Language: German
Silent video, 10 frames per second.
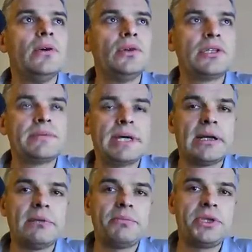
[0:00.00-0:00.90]
und
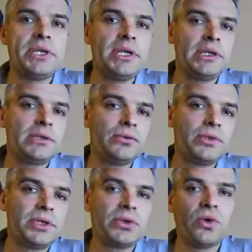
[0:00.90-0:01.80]
zwar bedingt
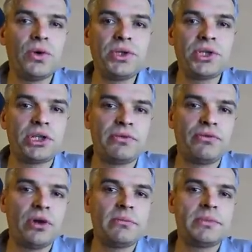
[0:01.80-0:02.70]
durch die konische
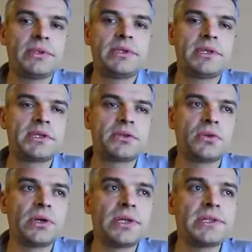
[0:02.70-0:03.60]
Form des
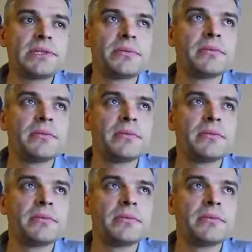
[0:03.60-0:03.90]
Rohres